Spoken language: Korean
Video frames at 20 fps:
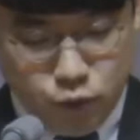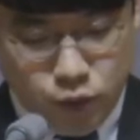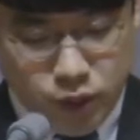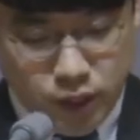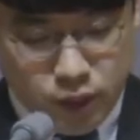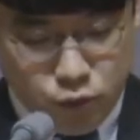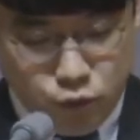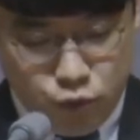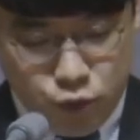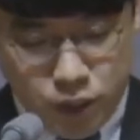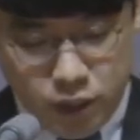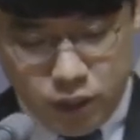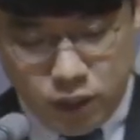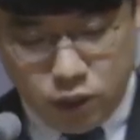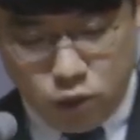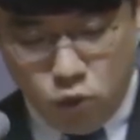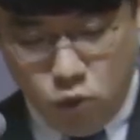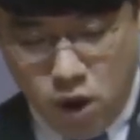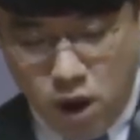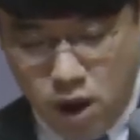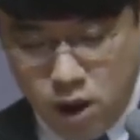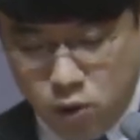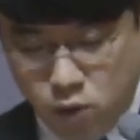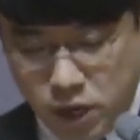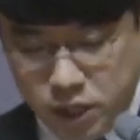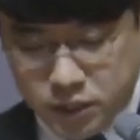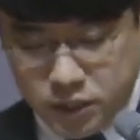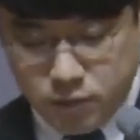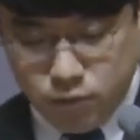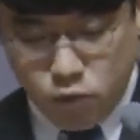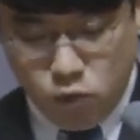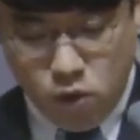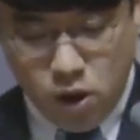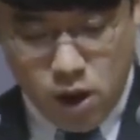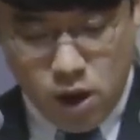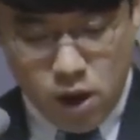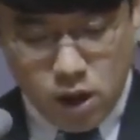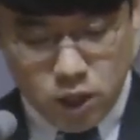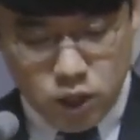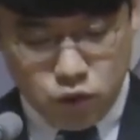위한 우리의 기도와
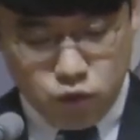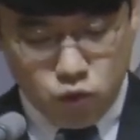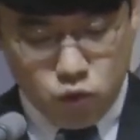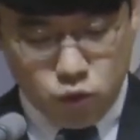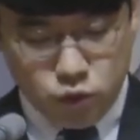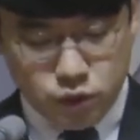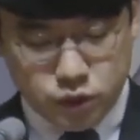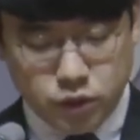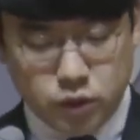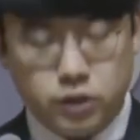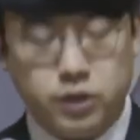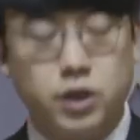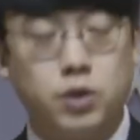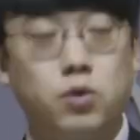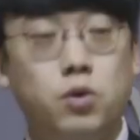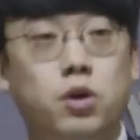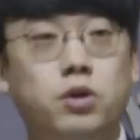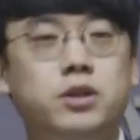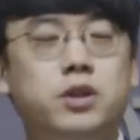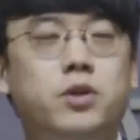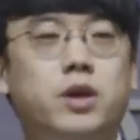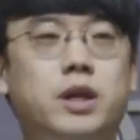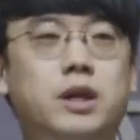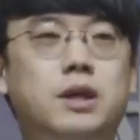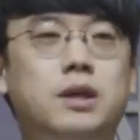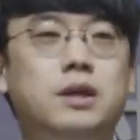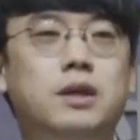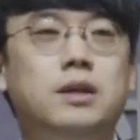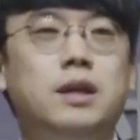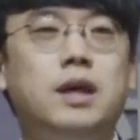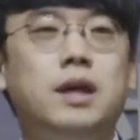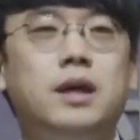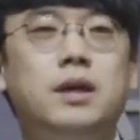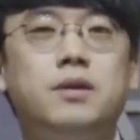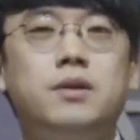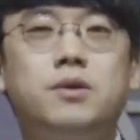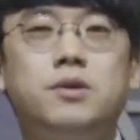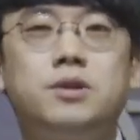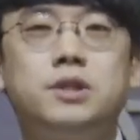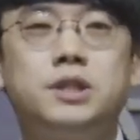관심과 수고는 절대로 헛되이 땅에
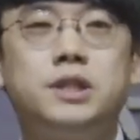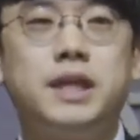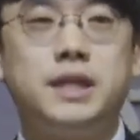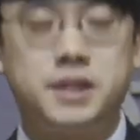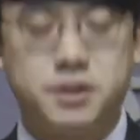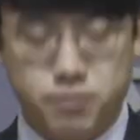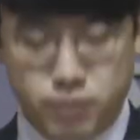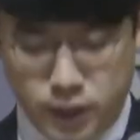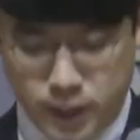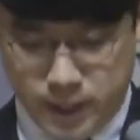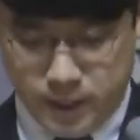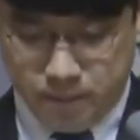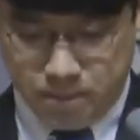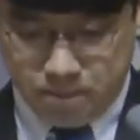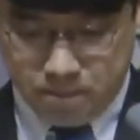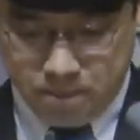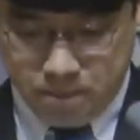떨어지지 않습니다.